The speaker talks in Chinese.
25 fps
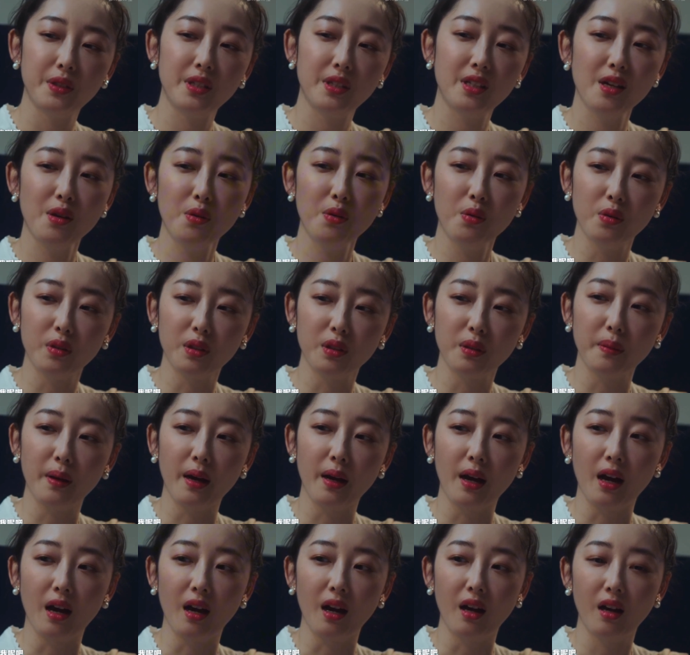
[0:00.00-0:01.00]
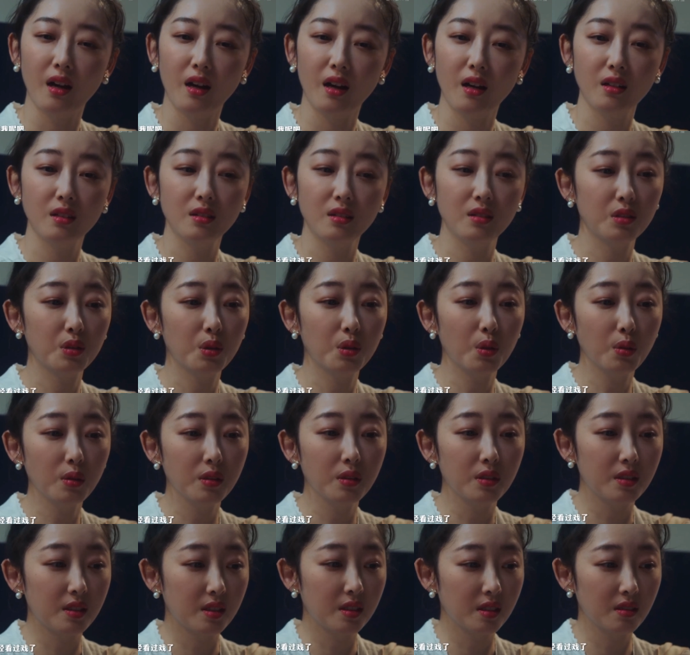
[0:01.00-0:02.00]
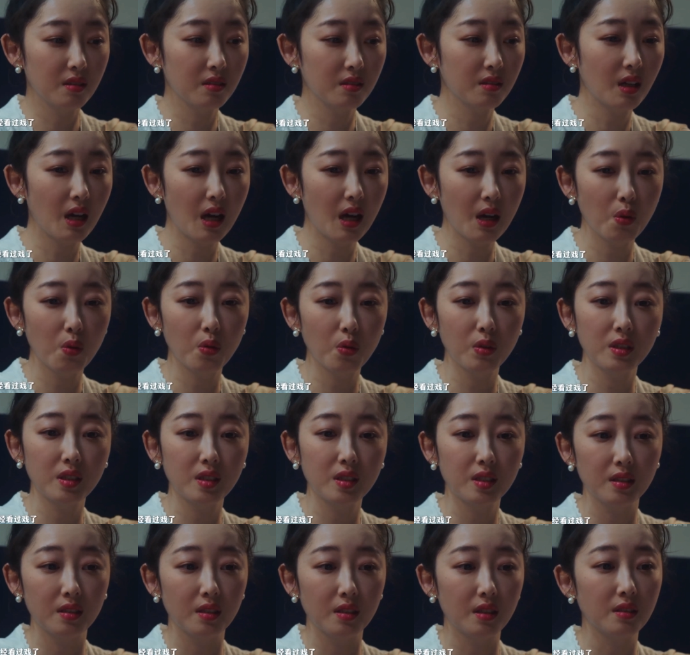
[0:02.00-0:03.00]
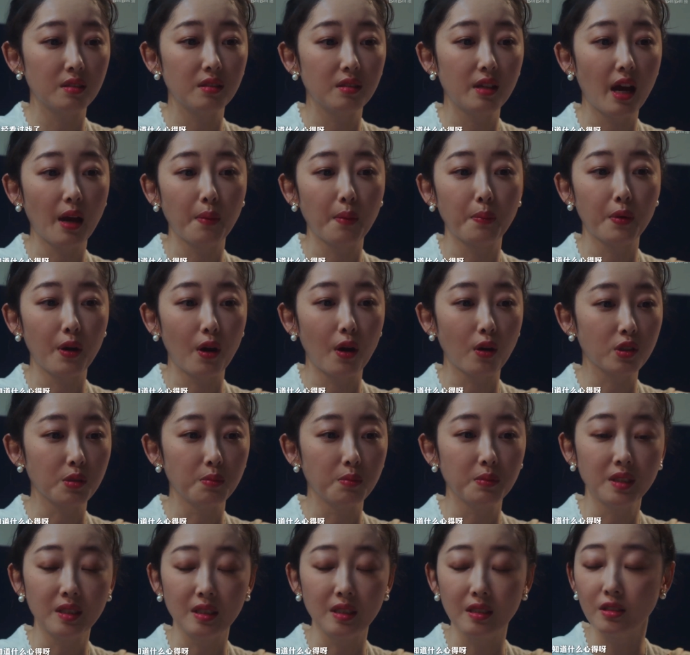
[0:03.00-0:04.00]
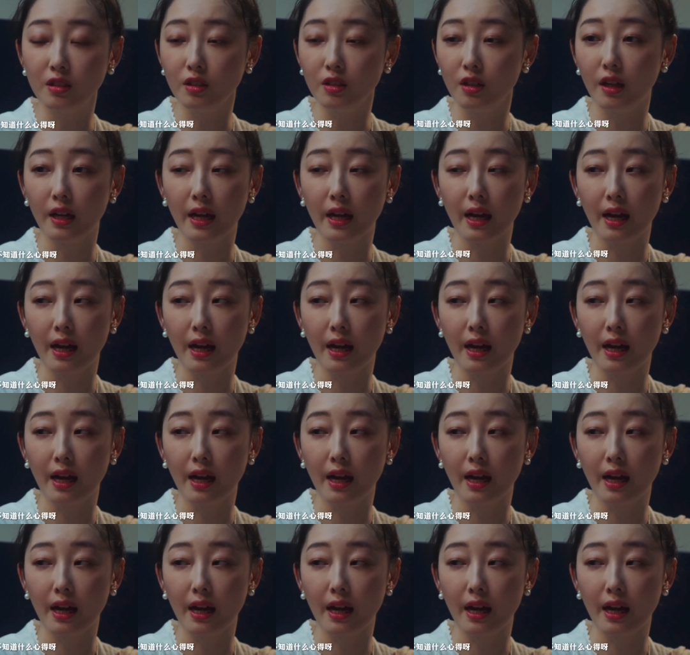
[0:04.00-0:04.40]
骗我的吧？你都已经看过戏了，你还不知道什么心得